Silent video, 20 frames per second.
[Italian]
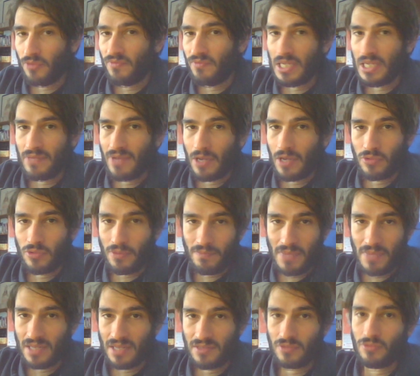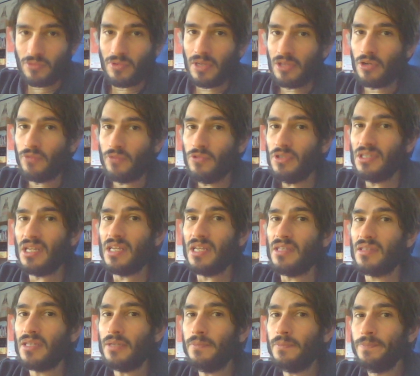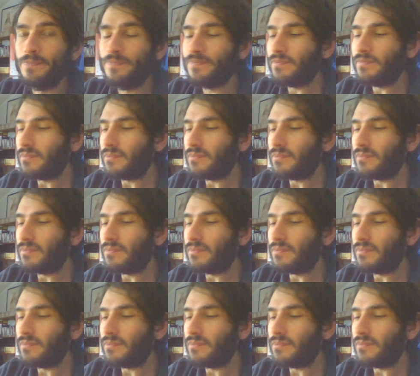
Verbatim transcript: non ve li valuto bene se non la trovo scritta,